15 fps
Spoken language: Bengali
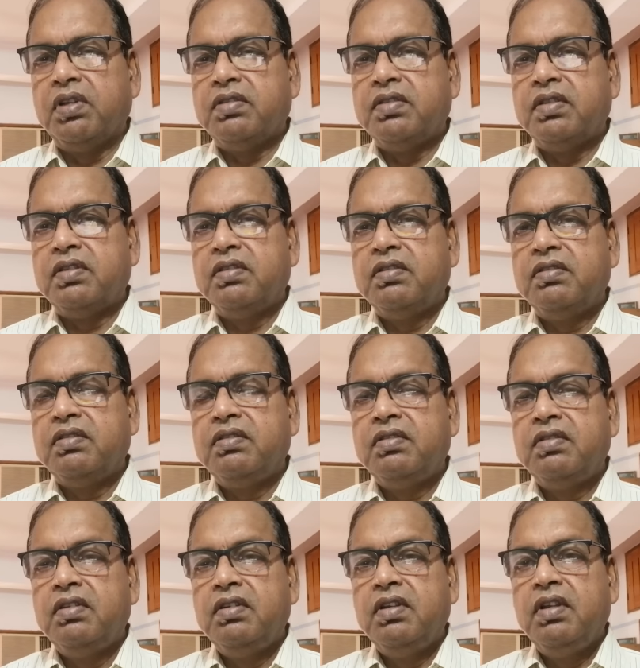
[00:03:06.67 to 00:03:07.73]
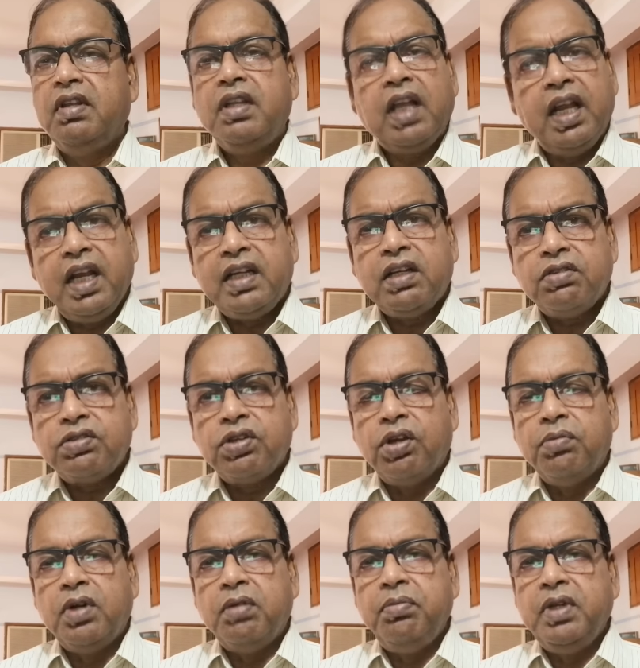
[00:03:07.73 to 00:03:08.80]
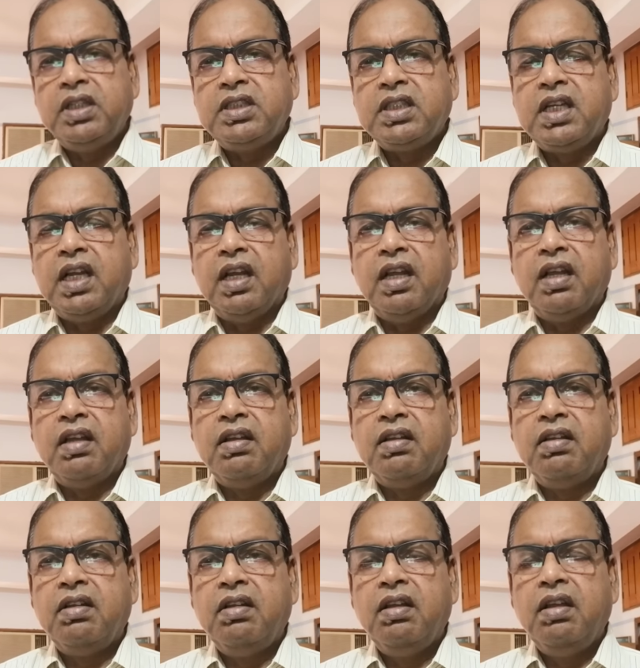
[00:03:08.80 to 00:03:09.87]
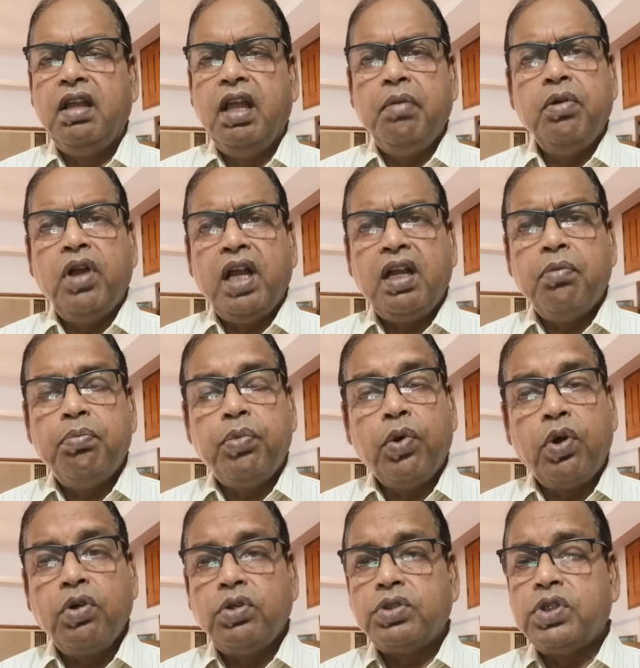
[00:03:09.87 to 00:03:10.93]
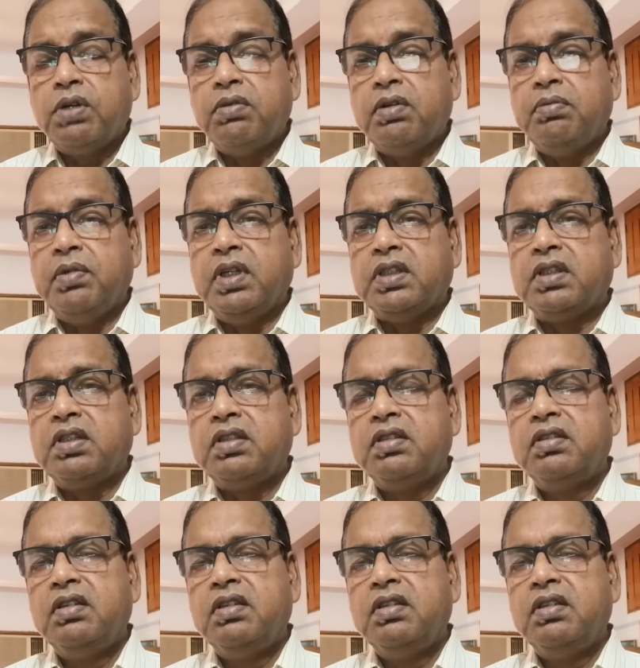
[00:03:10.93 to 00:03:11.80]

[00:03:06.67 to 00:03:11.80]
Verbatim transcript: করেছে তার একটা সমাবেশকে এবং একটা বড় সমাবেশ